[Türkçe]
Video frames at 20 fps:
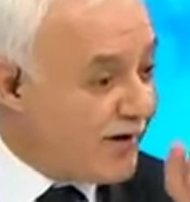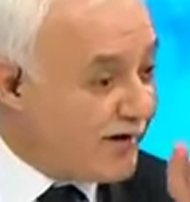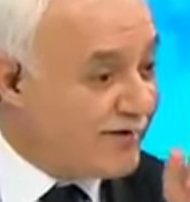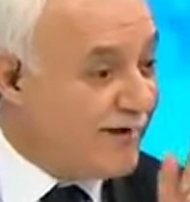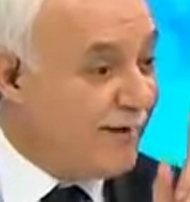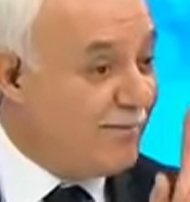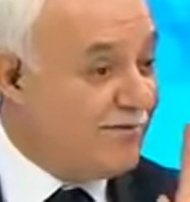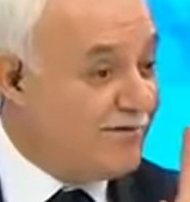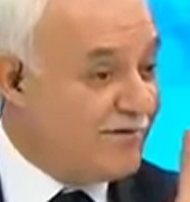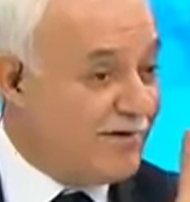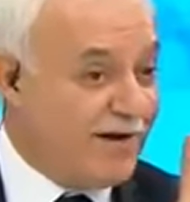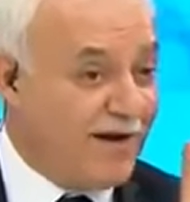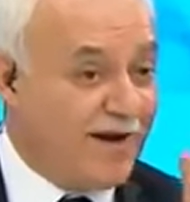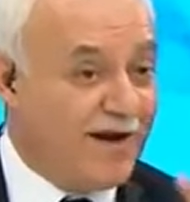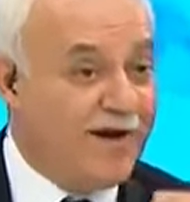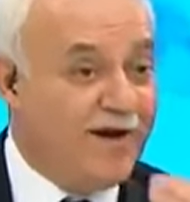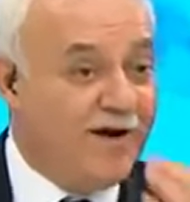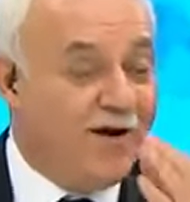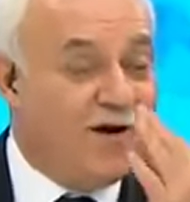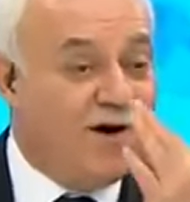Bu kadar
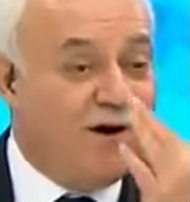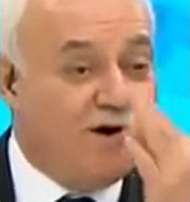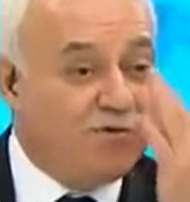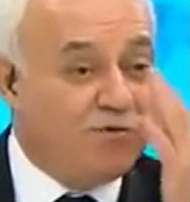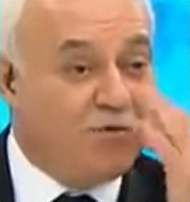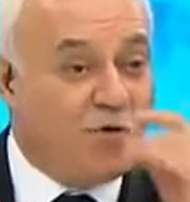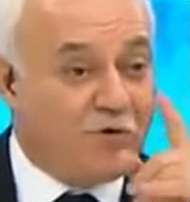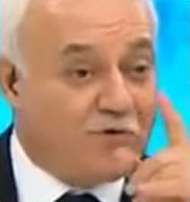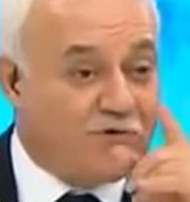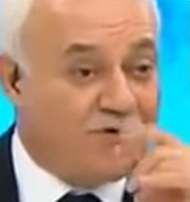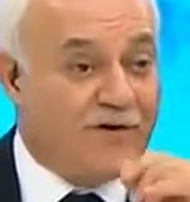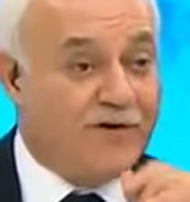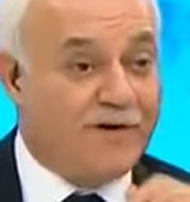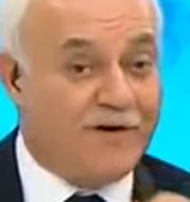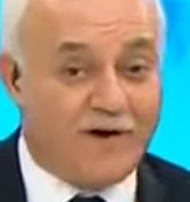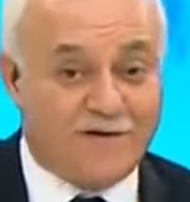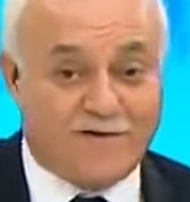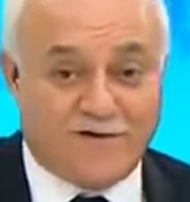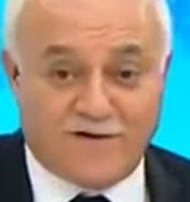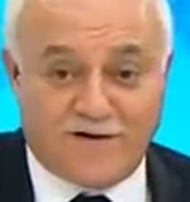temizliğe, ağız
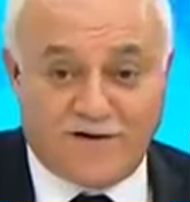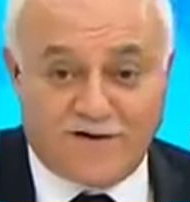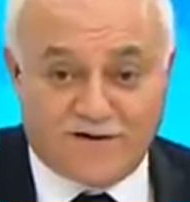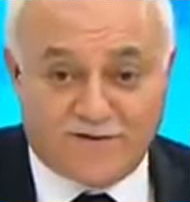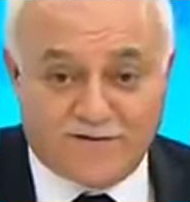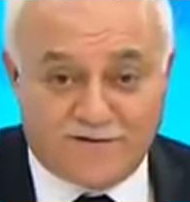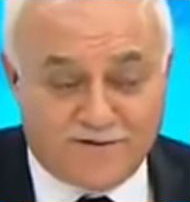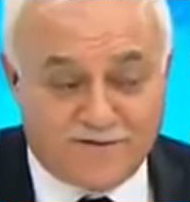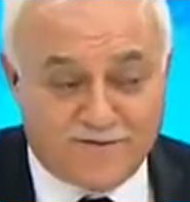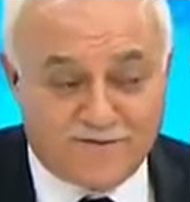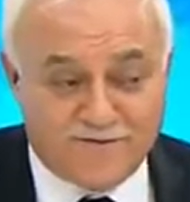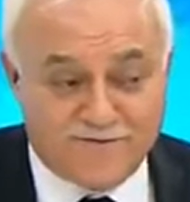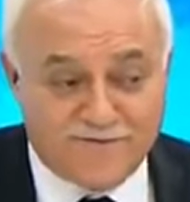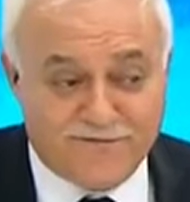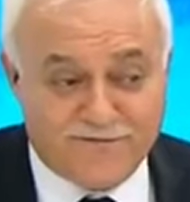kokusuna dikkat ederdi.